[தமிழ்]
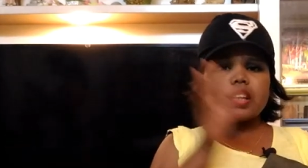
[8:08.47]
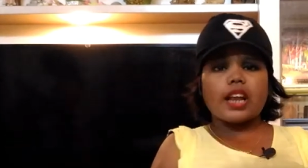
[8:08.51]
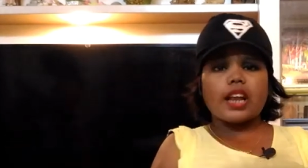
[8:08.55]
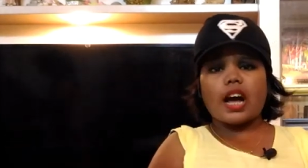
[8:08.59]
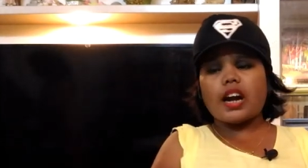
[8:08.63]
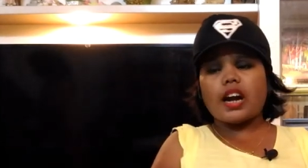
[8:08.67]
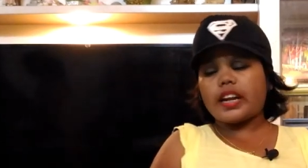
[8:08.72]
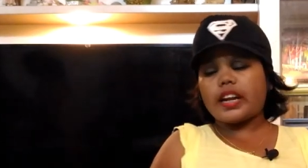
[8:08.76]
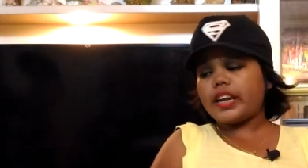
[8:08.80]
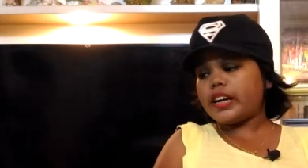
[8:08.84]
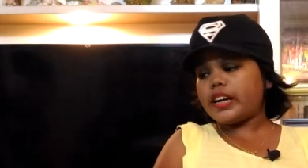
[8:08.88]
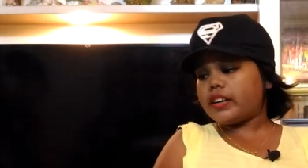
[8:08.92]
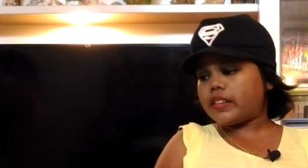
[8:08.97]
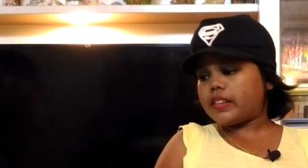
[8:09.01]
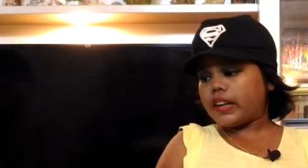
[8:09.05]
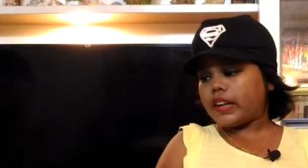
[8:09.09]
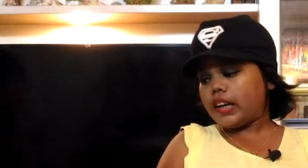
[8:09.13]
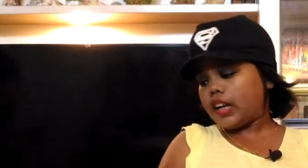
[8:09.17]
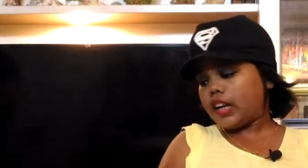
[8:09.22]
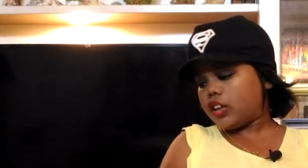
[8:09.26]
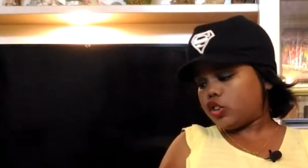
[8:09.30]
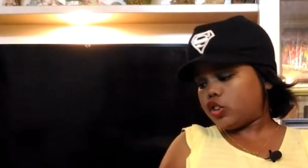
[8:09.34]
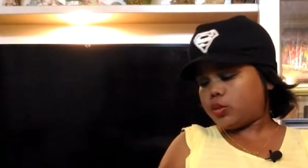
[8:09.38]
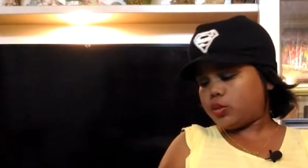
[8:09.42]
நானே
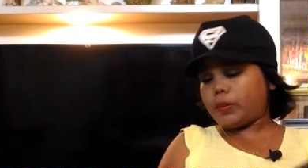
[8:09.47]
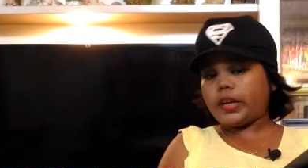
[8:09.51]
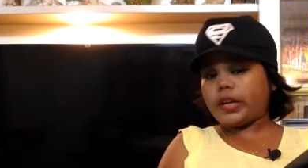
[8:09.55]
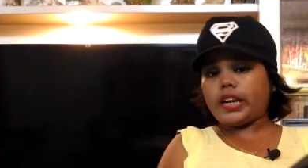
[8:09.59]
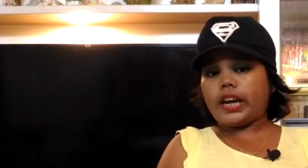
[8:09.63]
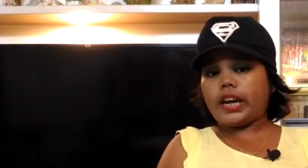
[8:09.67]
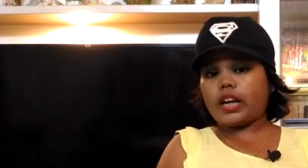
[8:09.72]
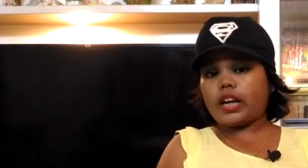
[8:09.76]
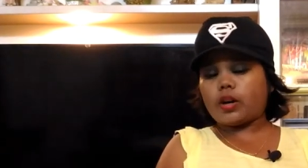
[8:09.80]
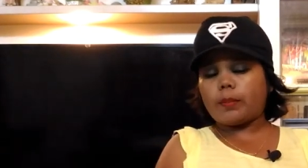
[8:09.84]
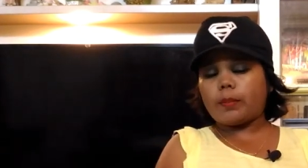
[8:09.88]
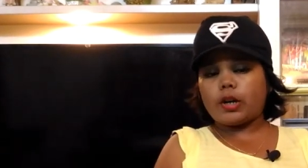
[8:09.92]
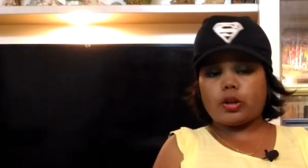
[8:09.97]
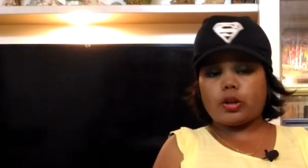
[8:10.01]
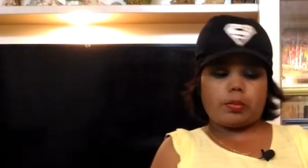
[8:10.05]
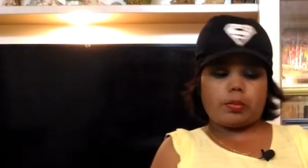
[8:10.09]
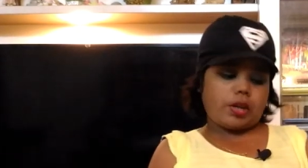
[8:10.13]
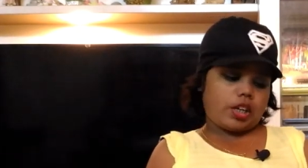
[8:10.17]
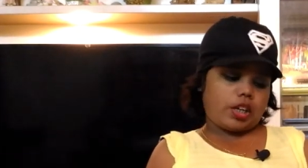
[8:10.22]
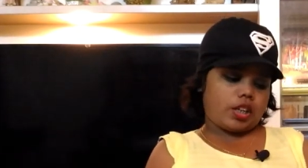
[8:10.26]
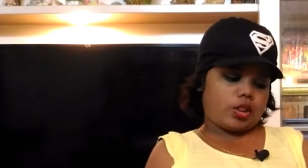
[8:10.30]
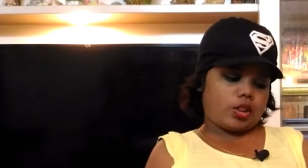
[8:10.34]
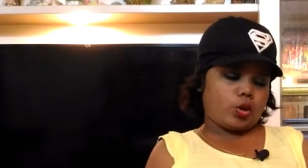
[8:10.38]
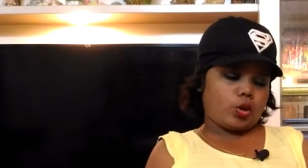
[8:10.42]
எடுத்தேன் எல்லா ட்ரெஸ்ஸுமே எனக்கு
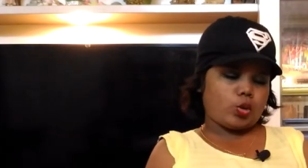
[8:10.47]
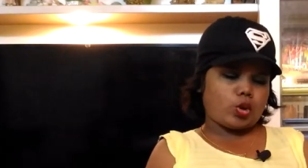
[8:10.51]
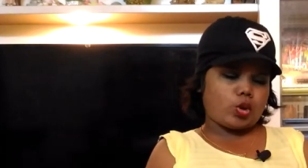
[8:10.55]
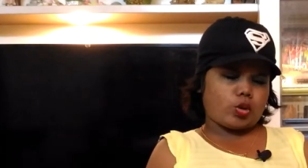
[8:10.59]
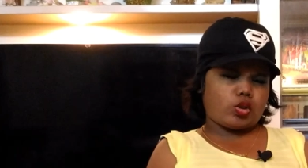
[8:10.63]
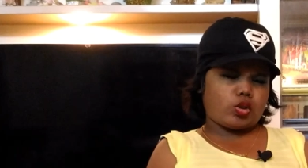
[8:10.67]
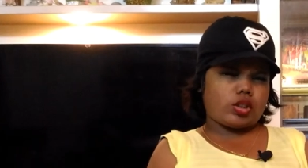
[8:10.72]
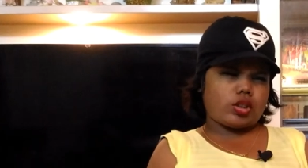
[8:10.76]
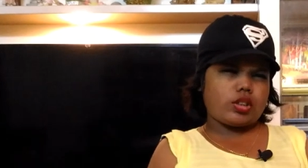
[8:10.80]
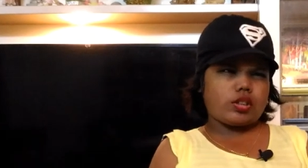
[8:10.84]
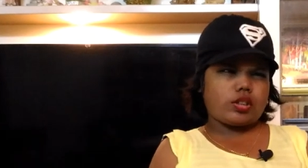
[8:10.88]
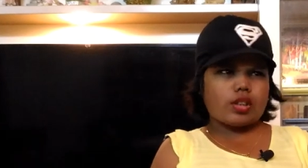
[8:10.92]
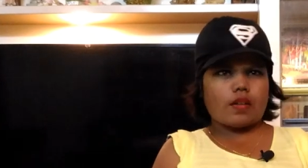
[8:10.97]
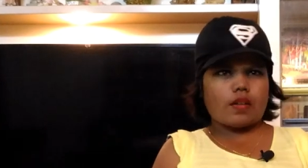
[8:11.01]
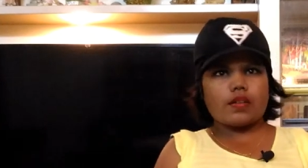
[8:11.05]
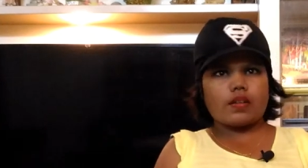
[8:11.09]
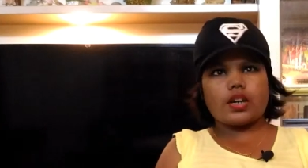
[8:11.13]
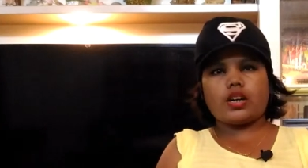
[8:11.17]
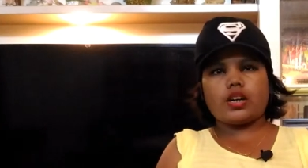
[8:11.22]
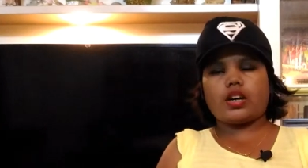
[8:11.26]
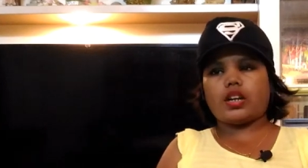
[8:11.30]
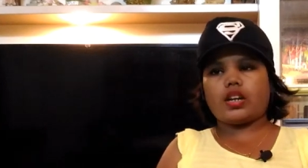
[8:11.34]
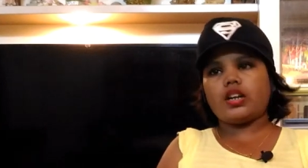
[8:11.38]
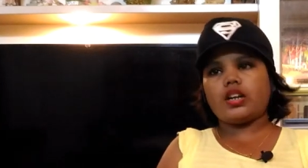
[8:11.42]
மட்டுமே டூ தௌசண்ட்
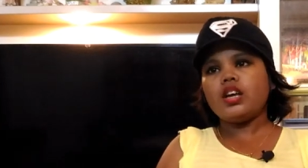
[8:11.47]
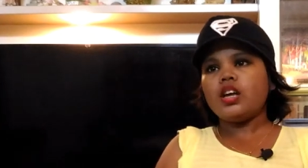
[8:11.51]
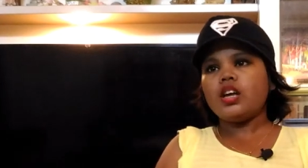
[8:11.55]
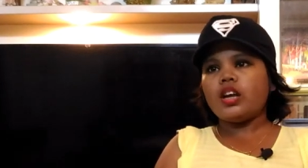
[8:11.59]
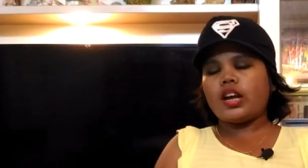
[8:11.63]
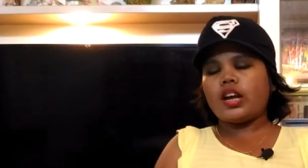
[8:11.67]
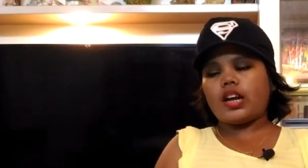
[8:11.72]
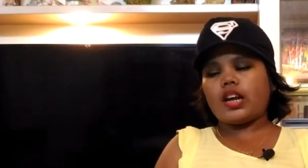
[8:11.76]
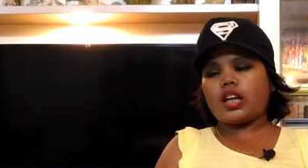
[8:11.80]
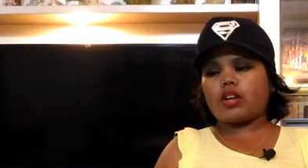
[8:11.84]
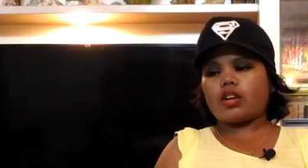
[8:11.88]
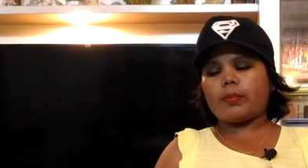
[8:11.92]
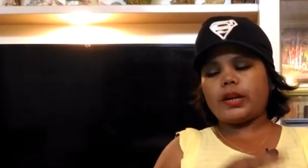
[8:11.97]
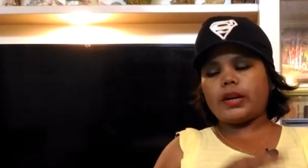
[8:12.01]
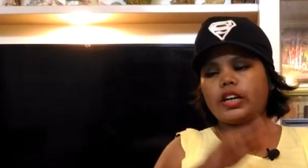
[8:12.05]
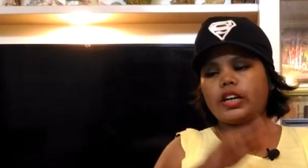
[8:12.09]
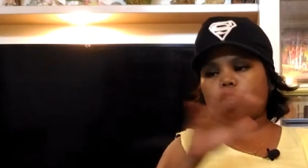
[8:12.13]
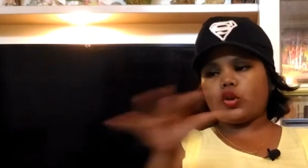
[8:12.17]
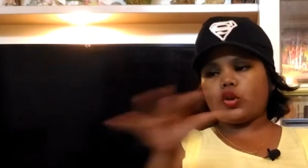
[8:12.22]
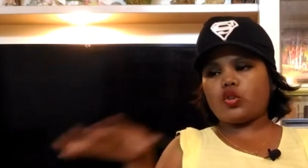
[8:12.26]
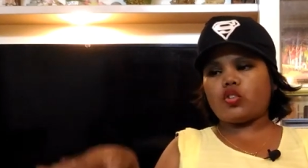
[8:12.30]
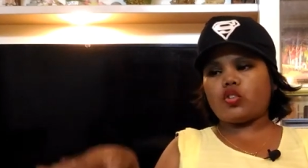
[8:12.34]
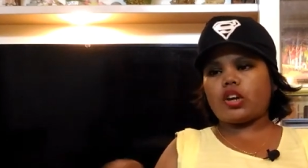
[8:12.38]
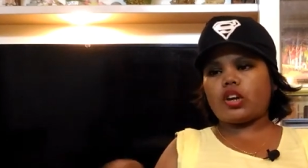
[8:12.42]
செவன் ஹண்ட்ரட் அண்ட் எல்லாருக்குமே
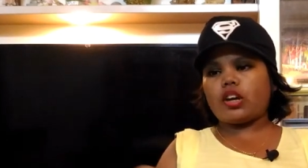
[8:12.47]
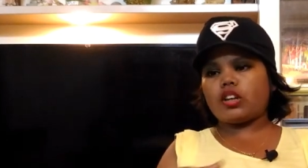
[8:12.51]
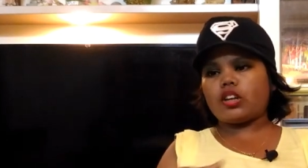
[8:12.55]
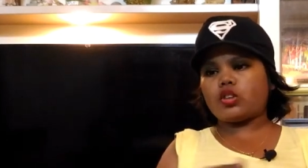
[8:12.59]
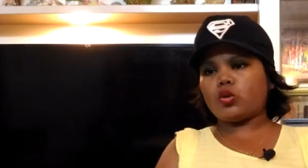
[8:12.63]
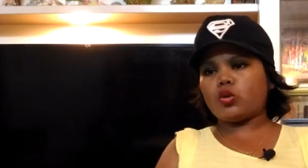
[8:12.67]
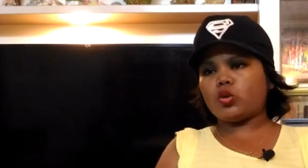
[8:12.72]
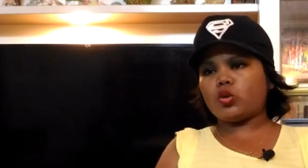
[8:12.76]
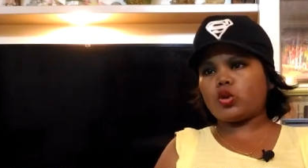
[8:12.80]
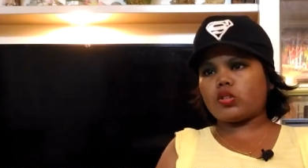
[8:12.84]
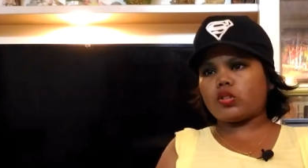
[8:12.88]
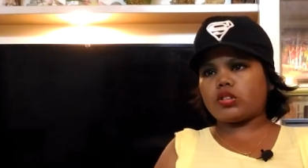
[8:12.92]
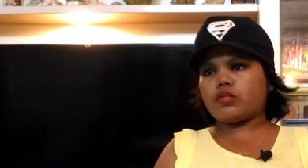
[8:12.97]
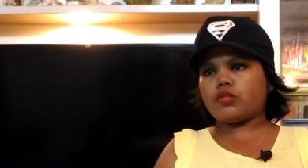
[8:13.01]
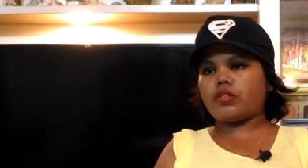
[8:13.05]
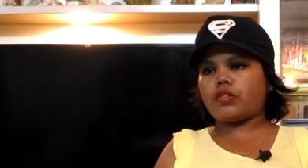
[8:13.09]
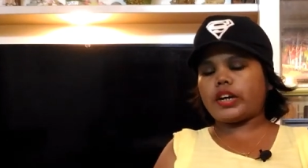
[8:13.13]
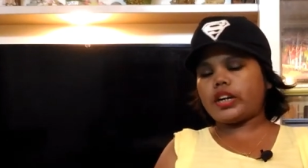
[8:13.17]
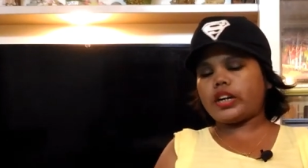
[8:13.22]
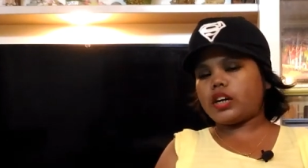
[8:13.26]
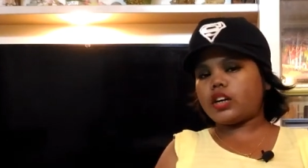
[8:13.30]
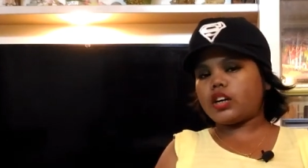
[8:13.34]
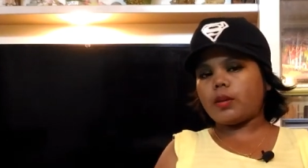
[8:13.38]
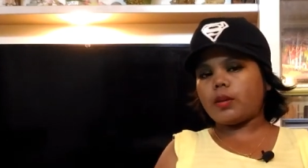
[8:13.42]
இண்டிவிஜுவலாக டூ தௌசண்ட்
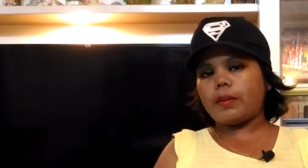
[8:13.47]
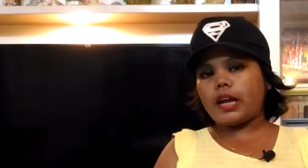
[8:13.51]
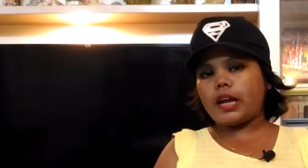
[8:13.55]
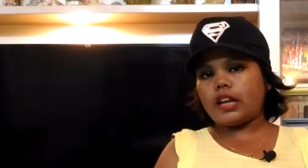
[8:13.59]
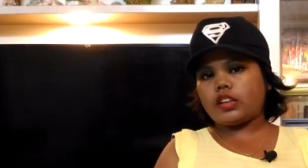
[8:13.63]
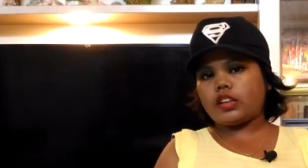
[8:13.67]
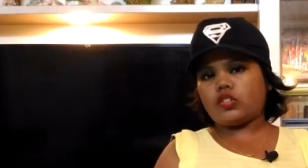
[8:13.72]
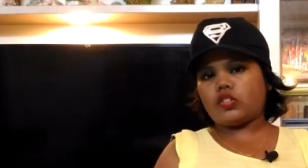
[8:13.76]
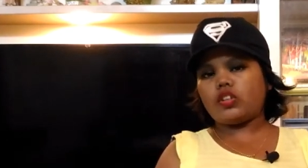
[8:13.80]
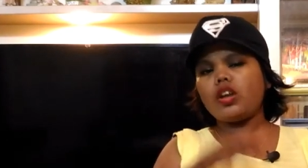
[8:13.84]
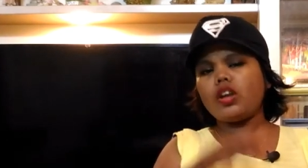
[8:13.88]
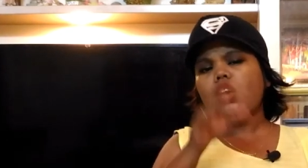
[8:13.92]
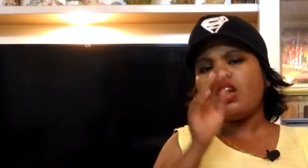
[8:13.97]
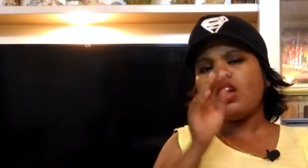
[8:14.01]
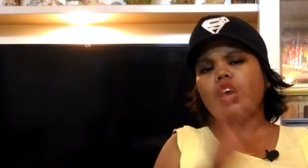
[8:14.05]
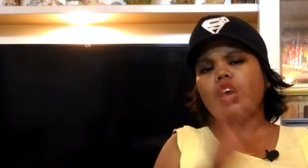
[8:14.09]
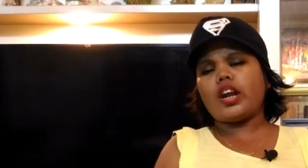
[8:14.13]
ஃபைவ் ஹண்ட்ரட்க்கு மேலே ஆச்சு